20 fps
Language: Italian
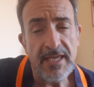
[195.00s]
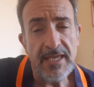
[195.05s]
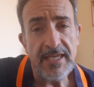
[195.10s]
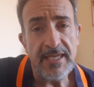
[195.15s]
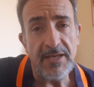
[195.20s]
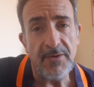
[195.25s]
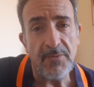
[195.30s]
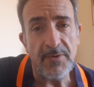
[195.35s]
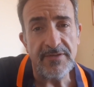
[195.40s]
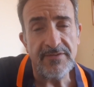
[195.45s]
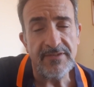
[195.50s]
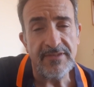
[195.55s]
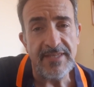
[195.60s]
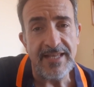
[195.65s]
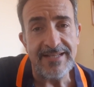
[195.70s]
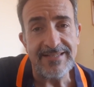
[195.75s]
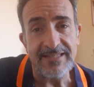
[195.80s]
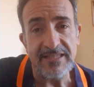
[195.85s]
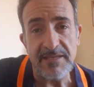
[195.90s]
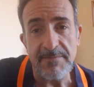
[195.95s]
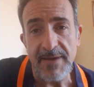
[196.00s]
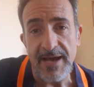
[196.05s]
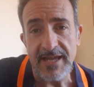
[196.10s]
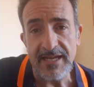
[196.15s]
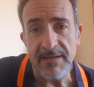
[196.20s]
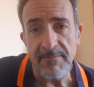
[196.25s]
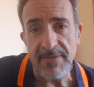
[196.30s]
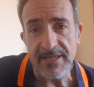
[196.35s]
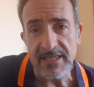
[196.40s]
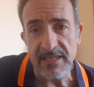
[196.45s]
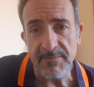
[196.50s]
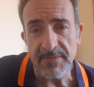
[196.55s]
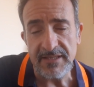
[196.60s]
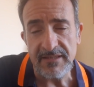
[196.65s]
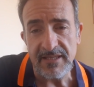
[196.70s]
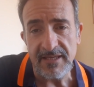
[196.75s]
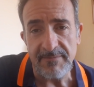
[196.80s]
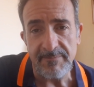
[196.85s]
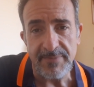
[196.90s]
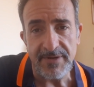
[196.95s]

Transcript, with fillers: in quest, nelle settimane immediatamente